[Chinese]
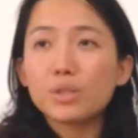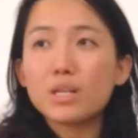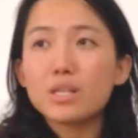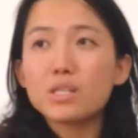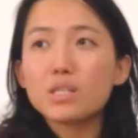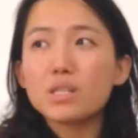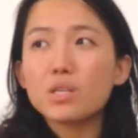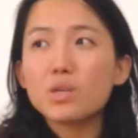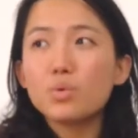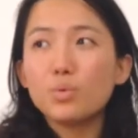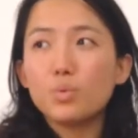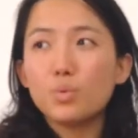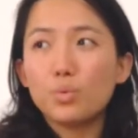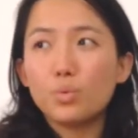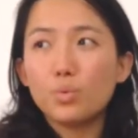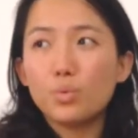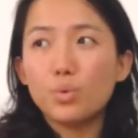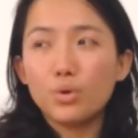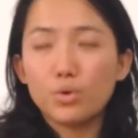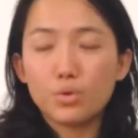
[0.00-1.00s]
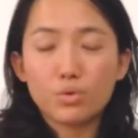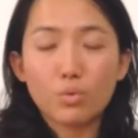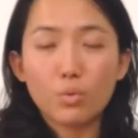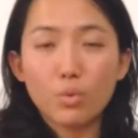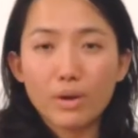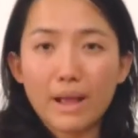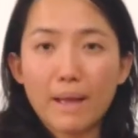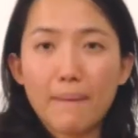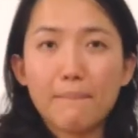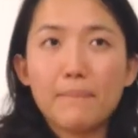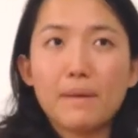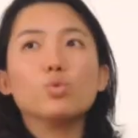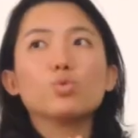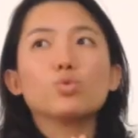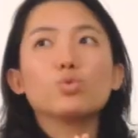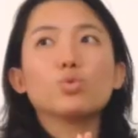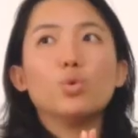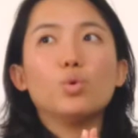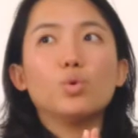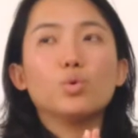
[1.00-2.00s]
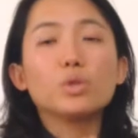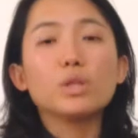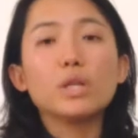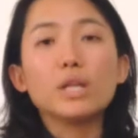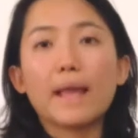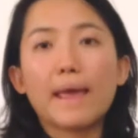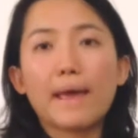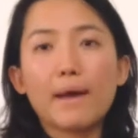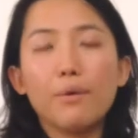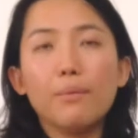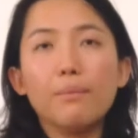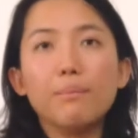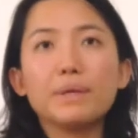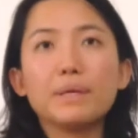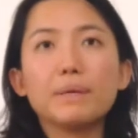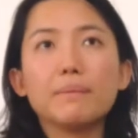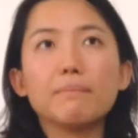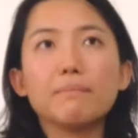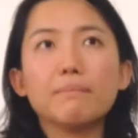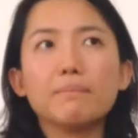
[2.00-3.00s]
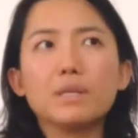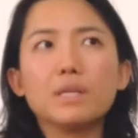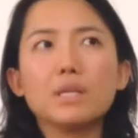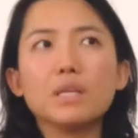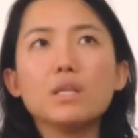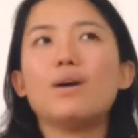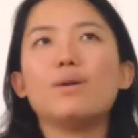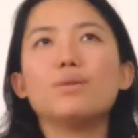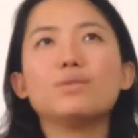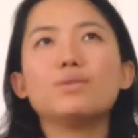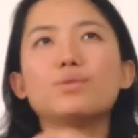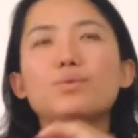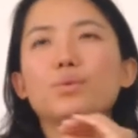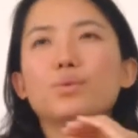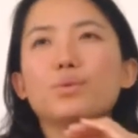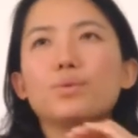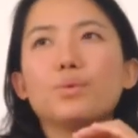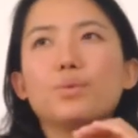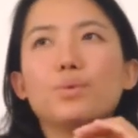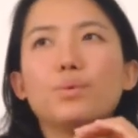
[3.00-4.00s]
但是因为我我感冒，所以我就订了 L b n b 然后是我